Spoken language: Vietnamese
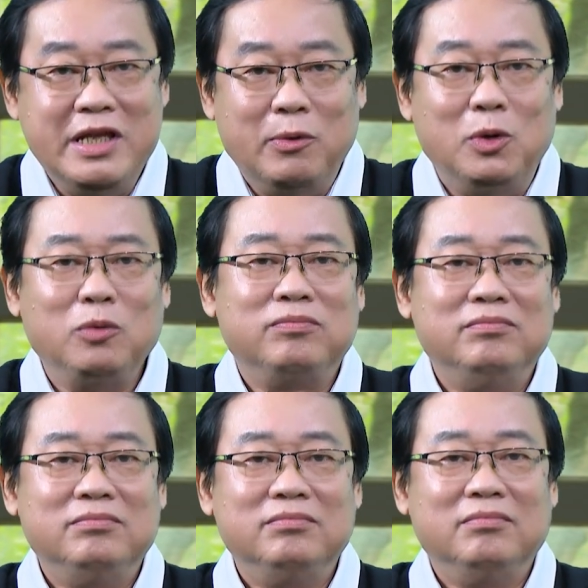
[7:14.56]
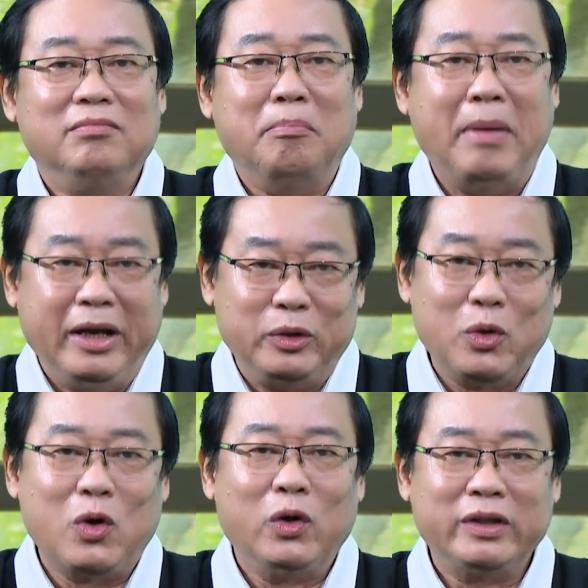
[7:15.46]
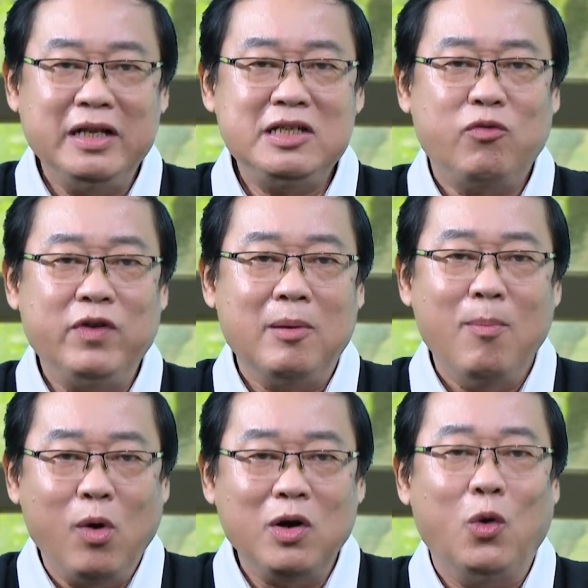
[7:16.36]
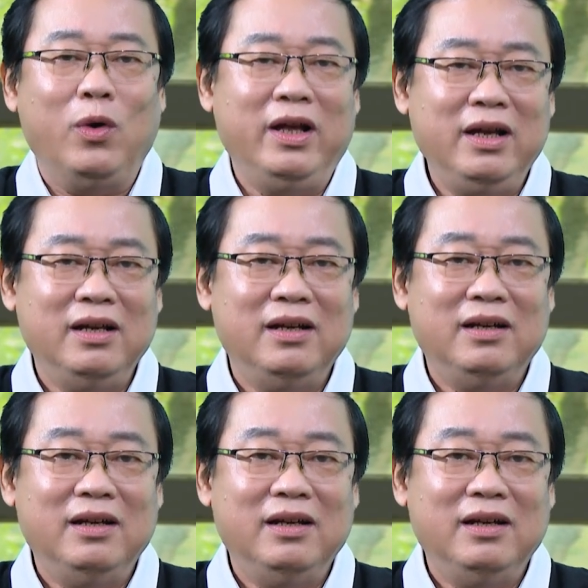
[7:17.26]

Tuy nhiều lúc mẹ tôi khó tính trong việc mua đồ lễ,